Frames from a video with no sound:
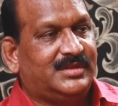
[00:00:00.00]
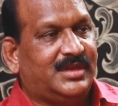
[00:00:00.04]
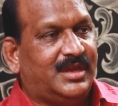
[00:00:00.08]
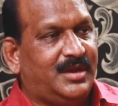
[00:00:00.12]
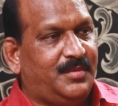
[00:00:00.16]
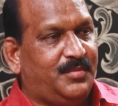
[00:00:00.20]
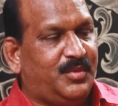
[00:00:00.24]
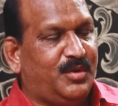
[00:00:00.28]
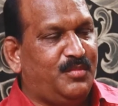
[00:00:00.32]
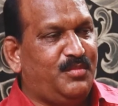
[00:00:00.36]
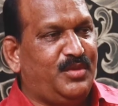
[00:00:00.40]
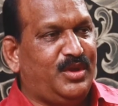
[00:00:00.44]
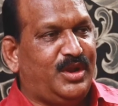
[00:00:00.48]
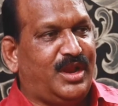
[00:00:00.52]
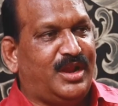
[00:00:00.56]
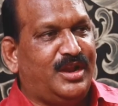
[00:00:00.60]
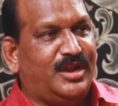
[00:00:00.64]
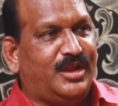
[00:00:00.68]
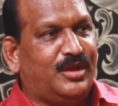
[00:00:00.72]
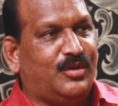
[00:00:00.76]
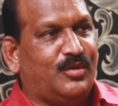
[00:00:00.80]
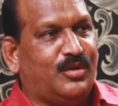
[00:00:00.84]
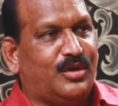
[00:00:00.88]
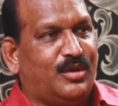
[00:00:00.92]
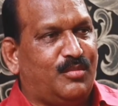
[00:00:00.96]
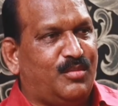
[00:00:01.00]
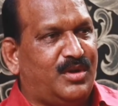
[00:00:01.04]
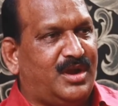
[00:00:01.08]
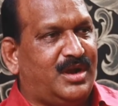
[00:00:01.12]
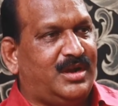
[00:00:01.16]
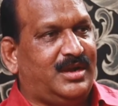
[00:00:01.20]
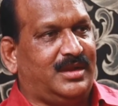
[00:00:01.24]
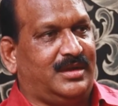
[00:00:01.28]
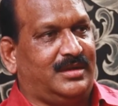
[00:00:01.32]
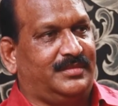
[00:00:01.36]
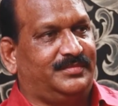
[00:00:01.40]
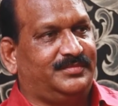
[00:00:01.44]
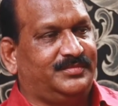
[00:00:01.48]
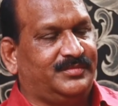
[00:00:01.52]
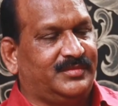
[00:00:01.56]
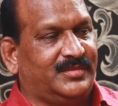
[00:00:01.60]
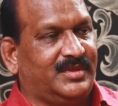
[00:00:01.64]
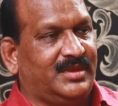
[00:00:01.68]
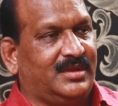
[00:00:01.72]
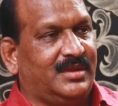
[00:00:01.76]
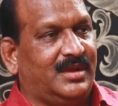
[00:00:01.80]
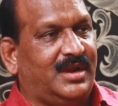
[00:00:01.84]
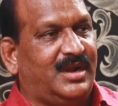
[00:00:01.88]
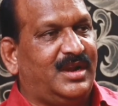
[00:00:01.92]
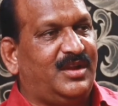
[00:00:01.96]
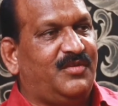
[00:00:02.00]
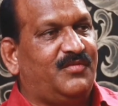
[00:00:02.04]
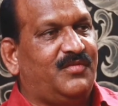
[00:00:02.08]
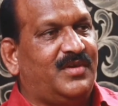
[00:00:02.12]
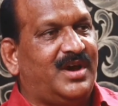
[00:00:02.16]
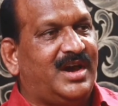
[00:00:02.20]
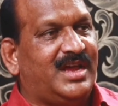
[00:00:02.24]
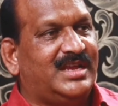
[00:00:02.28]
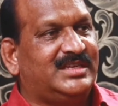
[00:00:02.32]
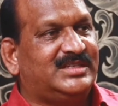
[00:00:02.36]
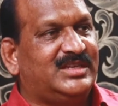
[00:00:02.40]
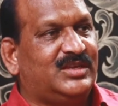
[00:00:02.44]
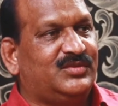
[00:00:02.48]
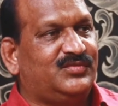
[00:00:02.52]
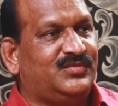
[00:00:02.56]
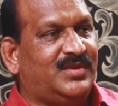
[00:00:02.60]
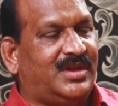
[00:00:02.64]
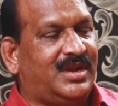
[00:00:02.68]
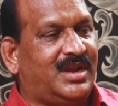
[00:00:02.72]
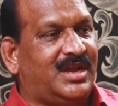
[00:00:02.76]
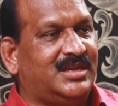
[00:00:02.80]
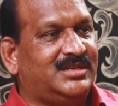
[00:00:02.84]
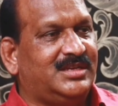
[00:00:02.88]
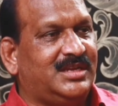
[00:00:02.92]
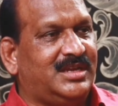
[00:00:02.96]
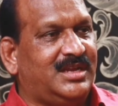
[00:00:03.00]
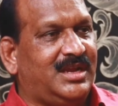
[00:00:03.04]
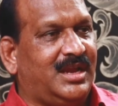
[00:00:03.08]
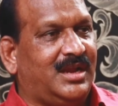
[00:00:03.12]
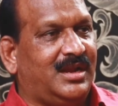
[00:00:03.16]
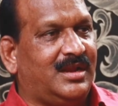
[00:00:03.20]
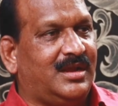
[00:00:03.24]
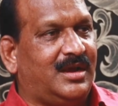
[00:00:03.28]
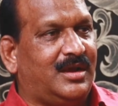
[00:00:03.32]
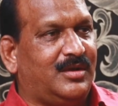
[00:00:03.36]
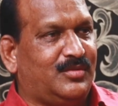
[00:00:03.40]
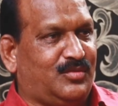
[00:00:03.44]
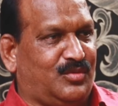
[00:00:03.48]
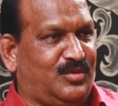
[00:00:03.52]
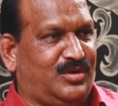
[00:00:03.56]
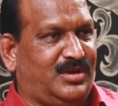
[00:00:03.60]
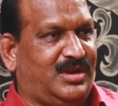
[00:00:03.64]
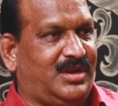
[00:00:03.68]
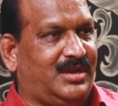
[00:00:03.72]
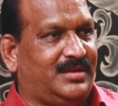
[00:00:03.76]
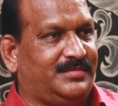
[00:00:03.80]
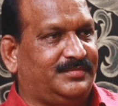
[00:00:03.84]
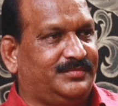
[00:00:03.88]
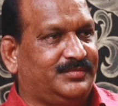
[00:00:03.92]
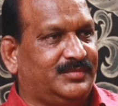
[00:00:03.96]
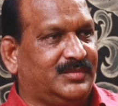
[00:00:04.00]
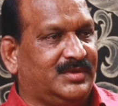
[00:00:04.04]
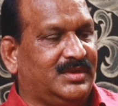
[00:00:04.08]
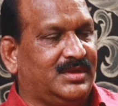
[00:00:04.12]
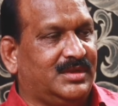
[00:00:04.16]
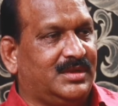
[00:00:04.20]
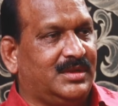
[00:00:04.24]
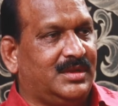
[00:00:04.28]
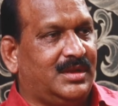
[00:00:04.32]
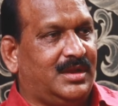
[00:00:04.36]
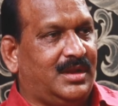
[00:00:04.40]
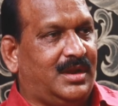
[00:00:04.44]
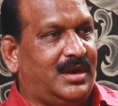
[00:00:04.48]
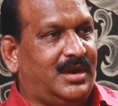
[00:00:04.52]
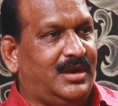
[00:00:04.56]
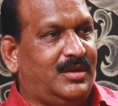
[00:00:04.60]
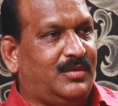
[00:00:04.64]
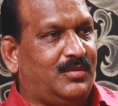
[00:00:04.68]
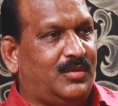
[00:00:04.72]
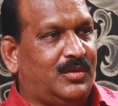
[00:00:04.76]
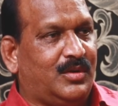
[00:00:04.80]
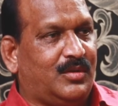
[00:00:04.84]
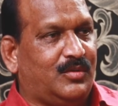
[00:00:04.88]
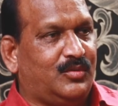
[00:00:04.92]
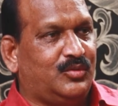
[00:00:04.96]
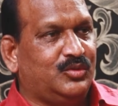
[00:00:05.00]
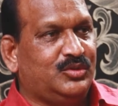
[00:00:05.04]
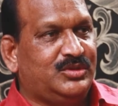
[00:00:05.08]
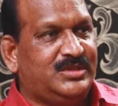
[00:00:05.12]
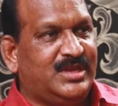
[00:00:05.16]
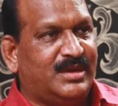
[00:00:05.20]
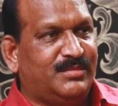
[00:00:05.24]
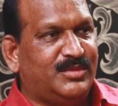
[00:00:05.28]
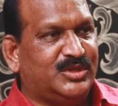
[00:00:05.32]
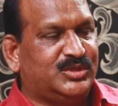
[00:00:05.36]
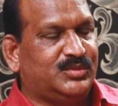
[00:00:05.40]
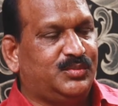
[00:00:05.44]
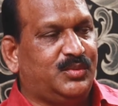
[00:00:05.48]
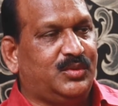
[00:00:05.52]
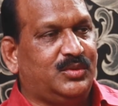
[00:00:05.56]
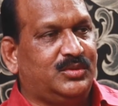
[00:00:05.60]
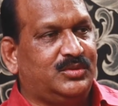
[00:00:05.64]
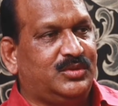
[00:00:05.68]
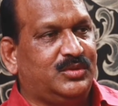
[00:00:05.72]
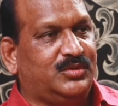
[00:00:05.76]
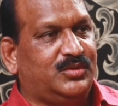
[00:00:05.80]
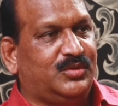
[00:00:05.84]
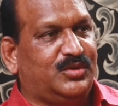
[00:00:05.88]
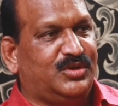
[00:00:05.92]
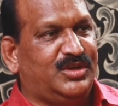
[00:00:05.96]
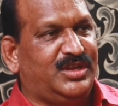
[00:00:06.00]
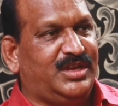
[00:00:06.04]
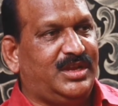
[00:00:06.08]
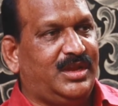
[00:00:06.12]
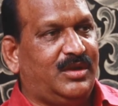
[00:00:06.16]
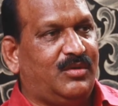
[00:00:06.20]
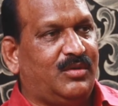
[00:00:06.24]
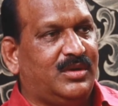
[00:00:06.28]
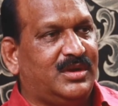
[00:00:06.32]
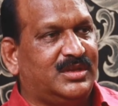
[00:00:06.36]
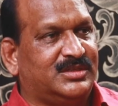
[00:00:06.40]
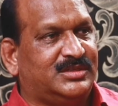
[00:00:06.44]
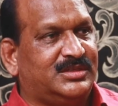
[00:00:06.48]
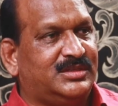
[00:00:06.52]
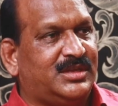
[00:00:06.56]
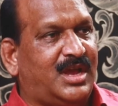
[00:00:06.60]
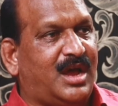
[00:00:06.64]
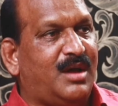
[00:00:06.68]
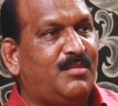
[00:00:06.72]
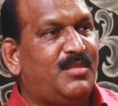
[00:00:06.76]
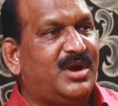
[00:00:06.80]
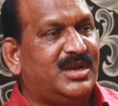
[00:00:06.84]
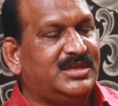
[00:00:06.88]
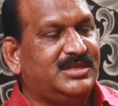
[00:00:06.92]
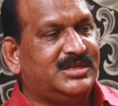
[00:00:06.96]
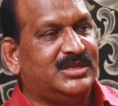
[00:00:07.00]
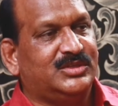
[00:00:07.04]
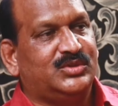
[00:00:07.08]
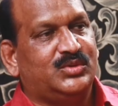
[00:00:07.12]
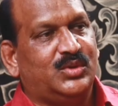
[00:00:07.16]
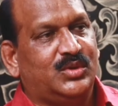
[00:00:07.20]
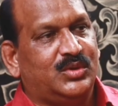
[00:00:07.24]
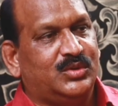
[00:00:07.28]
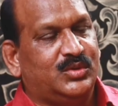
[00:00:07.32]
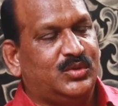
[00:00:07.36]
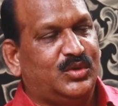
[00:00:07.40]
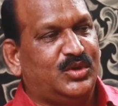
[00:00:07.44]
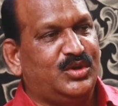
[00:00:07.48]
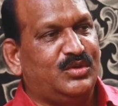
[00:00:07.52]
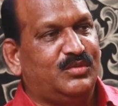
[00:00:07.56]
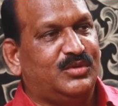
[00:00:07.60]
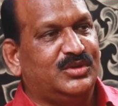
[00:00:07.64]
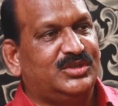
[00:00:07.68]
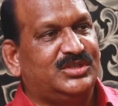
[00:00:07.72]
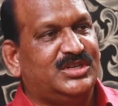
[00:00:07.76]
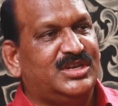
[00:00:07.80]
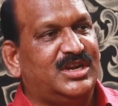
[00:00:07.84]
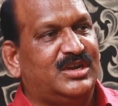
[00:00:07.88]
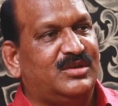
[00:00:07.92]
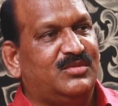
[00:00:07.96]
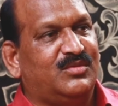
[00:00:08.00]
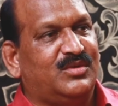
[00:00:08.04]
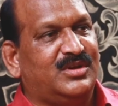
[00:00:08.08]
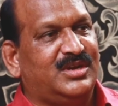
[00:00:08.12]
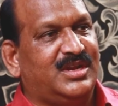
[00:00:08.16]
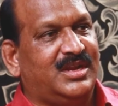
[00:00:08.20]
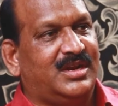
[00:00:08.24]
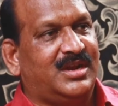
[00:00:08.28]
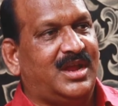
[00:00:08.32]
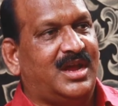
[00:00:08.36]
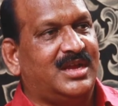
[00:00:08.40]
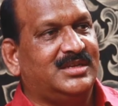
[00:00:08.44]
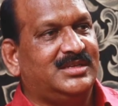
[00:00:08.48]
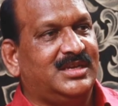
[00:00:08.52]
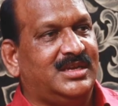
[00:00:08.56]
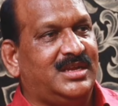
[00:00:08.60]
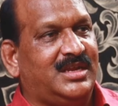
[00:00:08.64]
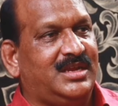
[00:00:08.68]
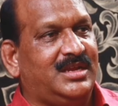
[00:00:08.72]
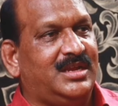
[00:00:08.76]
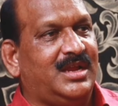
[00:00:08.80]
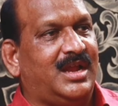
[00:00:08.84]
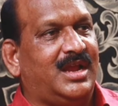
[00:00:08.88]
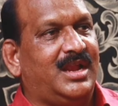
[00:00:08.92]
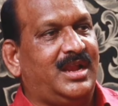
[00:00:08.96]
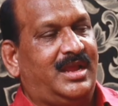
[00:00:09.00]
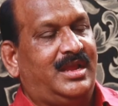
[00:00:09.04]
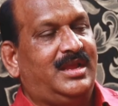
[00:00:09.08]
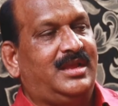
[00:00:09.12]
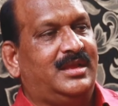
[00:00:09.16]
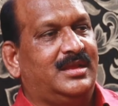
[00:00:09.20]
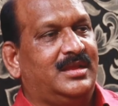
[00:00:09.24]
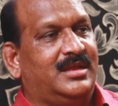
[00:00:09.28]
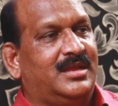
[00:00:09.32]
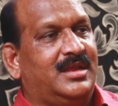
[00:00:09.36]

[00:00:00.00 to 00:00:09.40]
సార్ ఇప్పుడు మీరు అన్నారు ఒక మాట అంటే వారసత్వ రాజకీయాలు కాకుండా అంటే ఒక ఉద్యమ స్ఫూర్తితోని ఒక సామాజిక స్రోతోని వచ్చినటువంటి రాజకీయాలే